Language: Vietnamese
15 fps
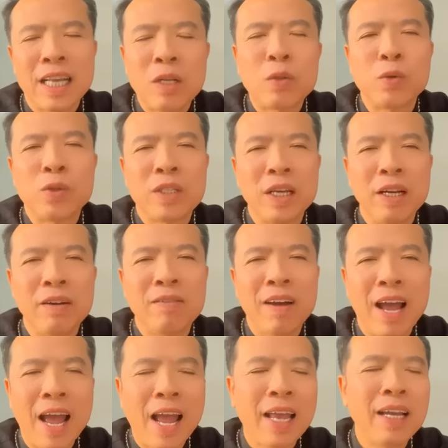cha chủ sự
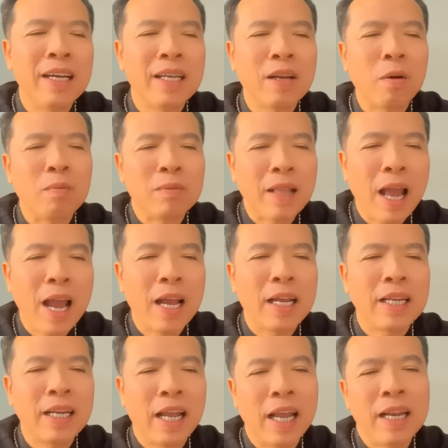và hai người cộng tác